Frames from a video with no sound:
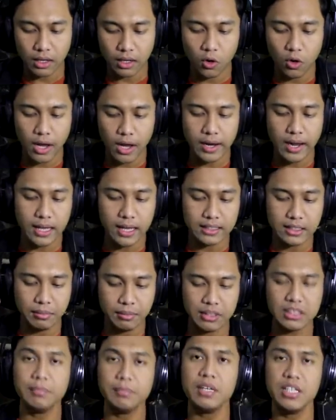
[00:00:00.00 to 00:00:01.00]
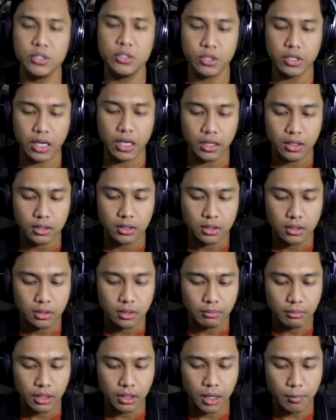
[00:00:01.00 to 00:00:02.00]
kok ada asap-asap hijau ya
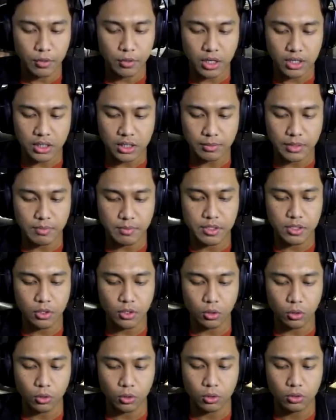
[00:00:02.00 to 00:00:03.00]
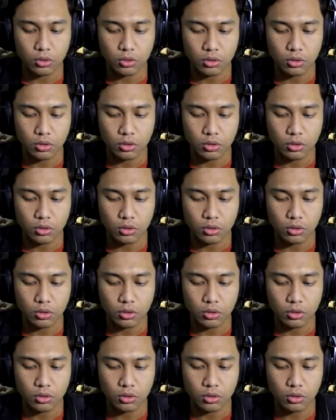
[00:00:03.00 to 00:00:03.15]
mereka punya asap-asap hijau loh